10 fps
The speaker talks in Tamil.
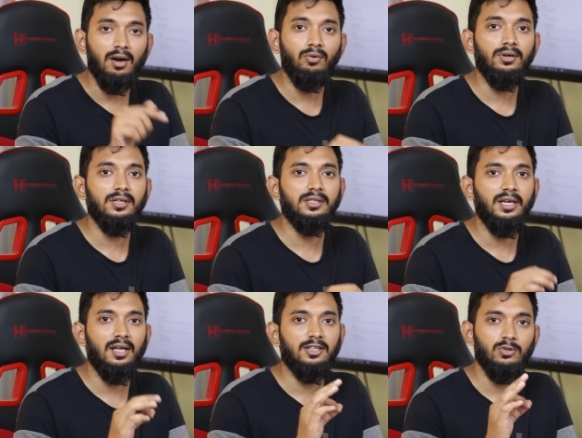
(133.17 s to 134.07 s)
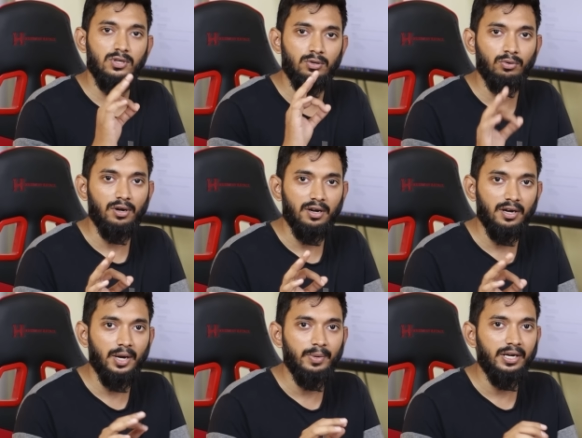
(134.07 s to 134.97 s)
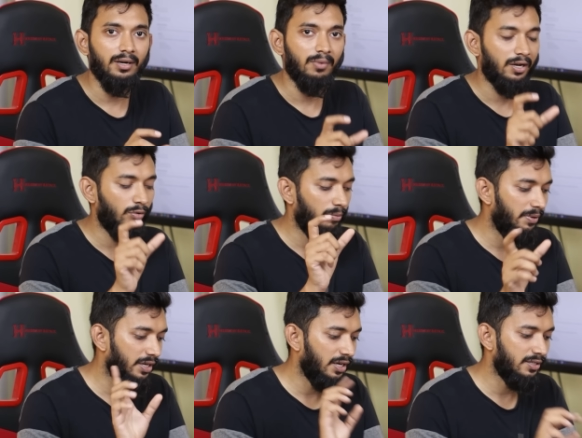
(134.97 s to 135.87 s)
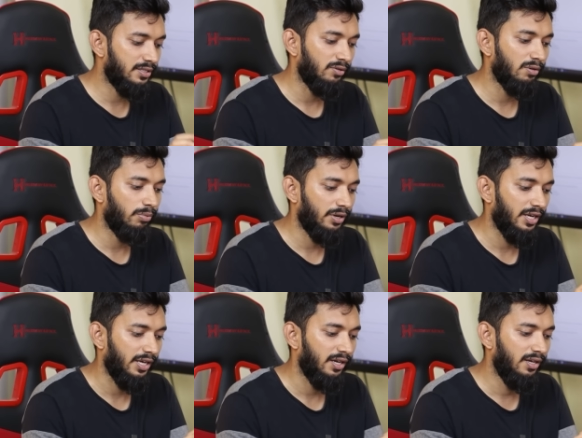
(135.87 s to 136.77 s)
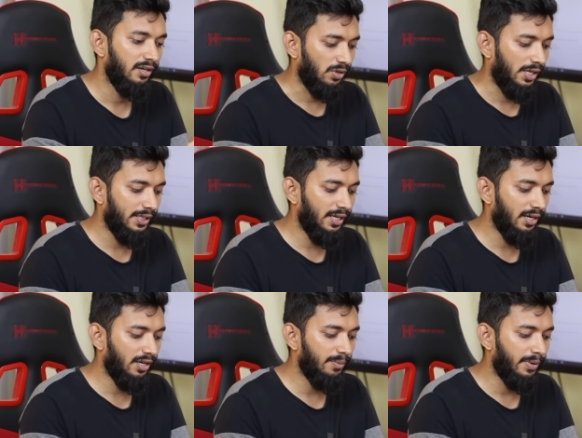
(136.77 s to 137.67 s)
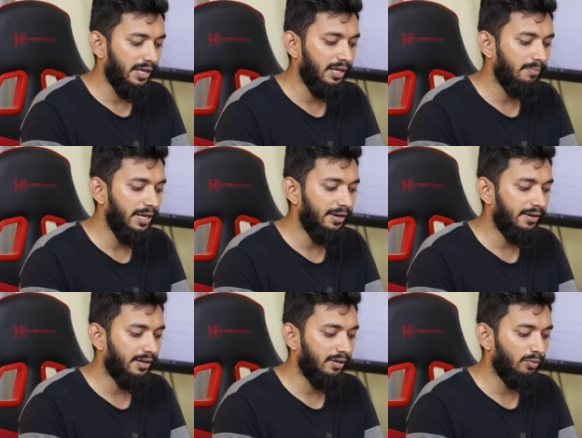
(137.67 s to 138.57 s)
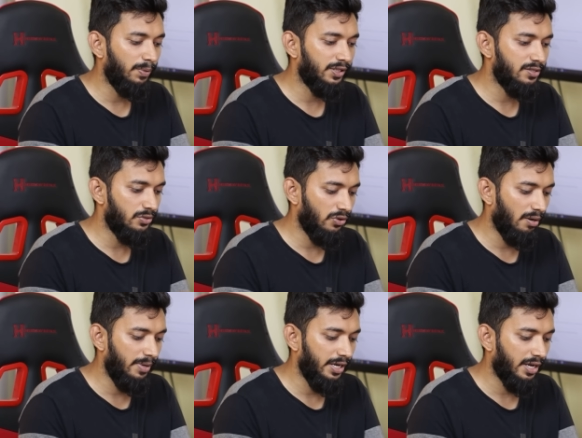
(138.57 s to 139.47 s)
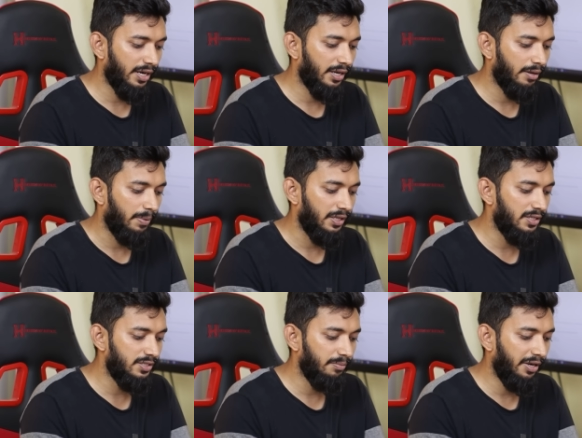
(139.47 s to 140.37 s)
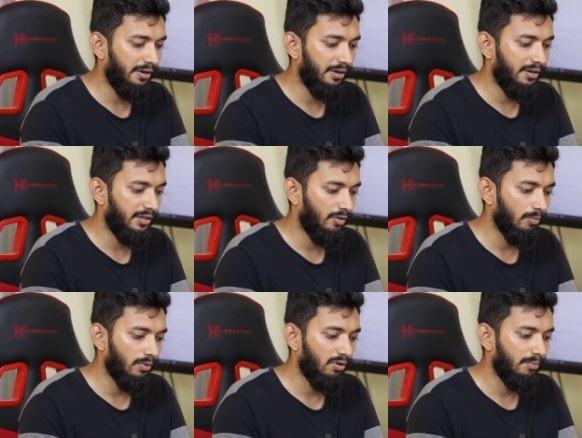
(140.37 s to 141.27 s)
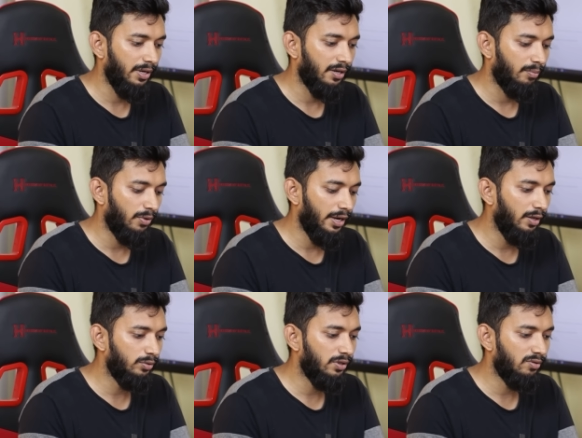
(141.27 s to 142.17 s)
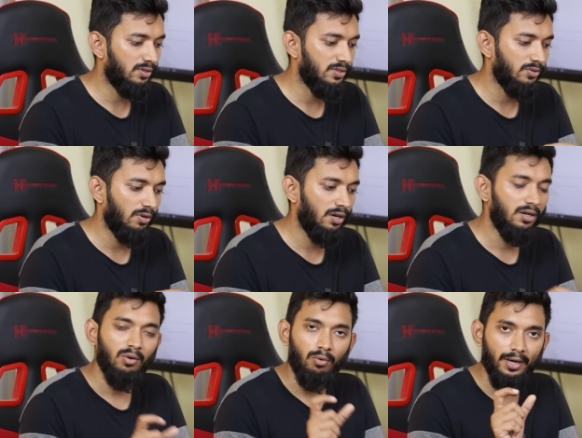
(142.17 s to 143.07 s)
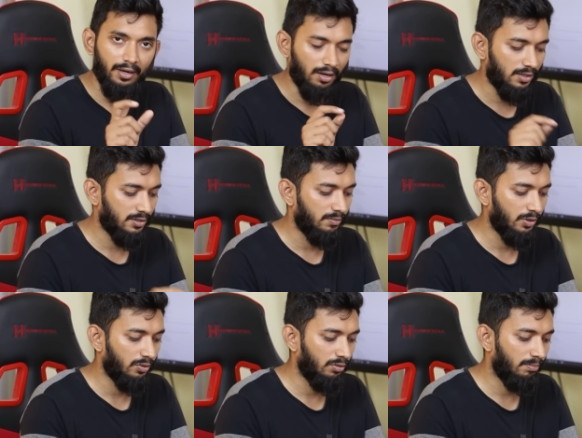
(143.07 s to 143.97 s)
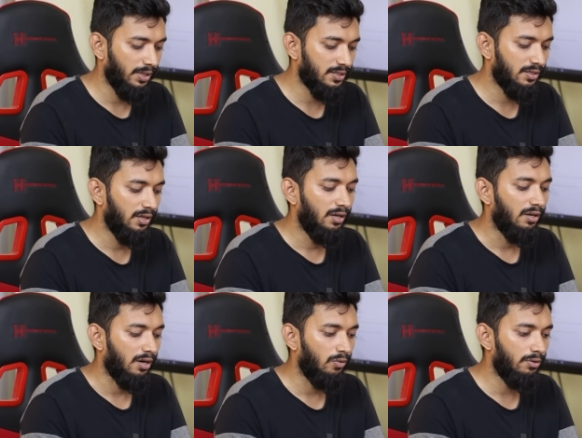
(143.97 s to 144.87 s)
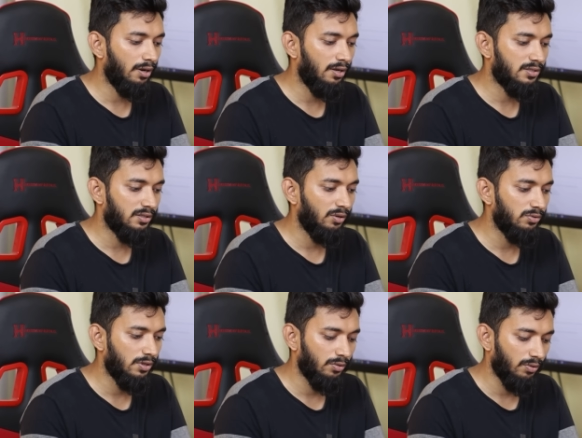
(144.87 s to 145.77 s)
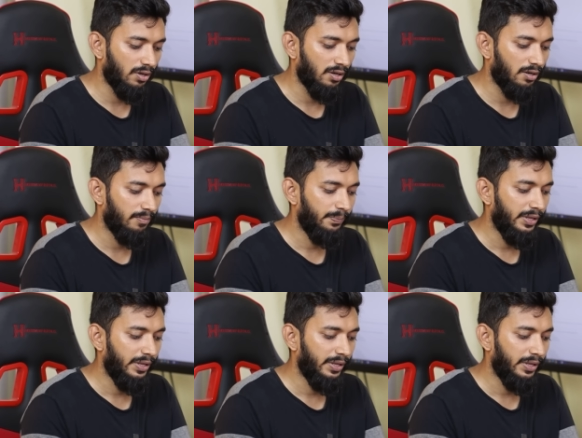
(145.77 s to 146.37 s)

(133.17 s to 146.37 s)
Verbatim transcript: ரவுட்ருக்கு தனியாக தௌசண்ட் டூ ஹண்ட்ரடு அப்படின்ற மாதிரி ஒரு பெரிய லிஸ்ட் வந்து போட்டாங்க ஸோ அந்த கணக்குப்படி மீட்டருக்கு முப்பத்தஞ்சு ரூபா அப்படின்னா எனக்கு பதினஞ்சு மீட்டர் கிட்ட தேவைப்படும் அப்படின்றப்போ ஐநூற்றி இருபத்தஞ்சு ரூபா ஒயர் காஸ்ட்டு மட்டும் ப்ளஸ் ரவுட்ரு காஸ்ட்டு தௌசண்ட் டூ ஹண்ட்ரட்